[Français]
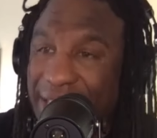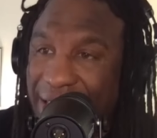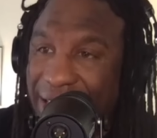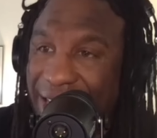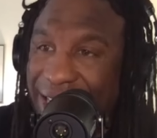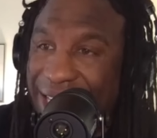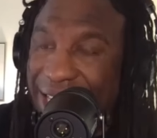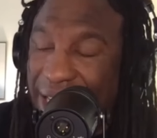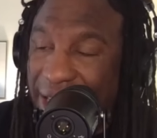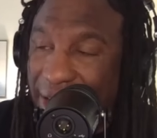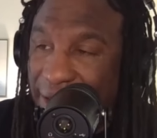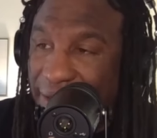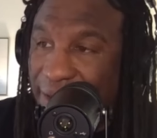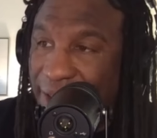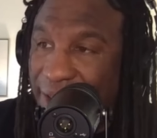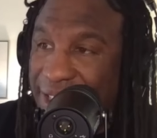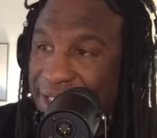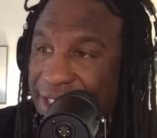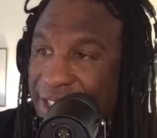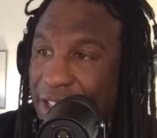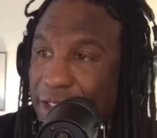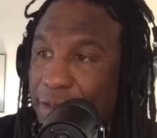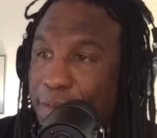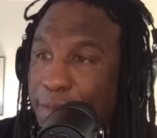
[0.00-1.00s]
avec la
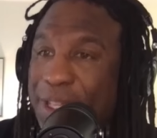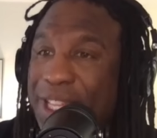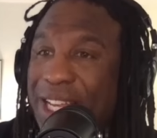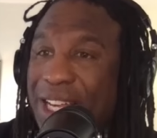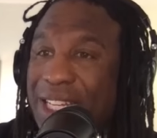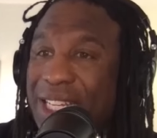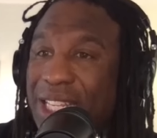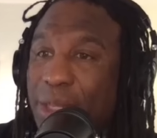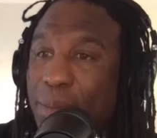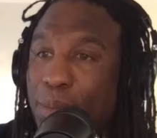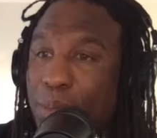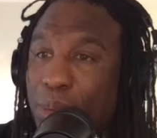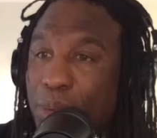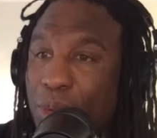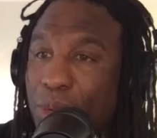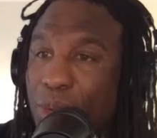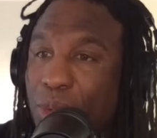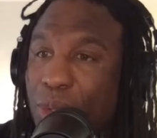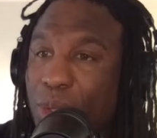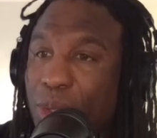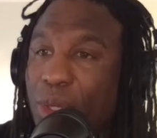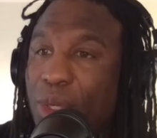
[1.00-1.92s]
défensive puis dans les buts,